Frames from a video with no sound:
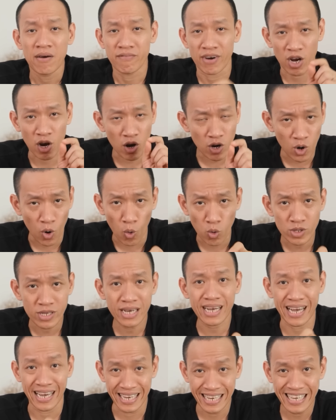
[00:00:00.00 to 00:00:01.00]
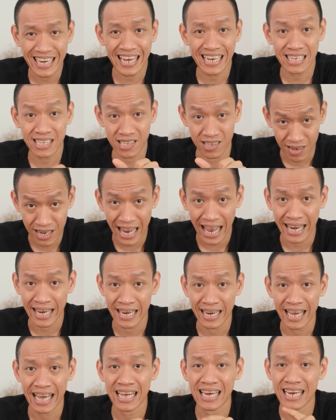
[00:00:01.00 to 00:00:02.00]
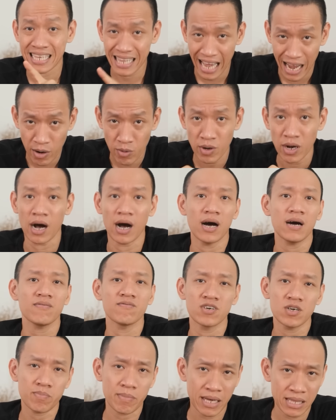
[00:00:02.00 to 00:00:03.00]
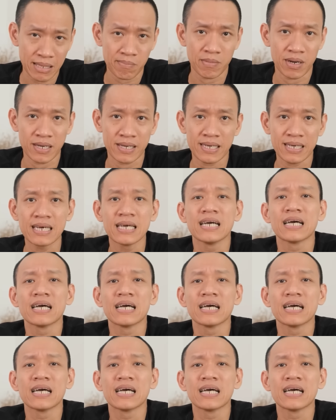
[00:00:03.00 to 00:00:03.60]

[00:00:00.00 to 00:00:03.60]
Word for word: và có đủ những kỹ năng chữa lành hay là tháo gỡ vướng mắc tâm lý,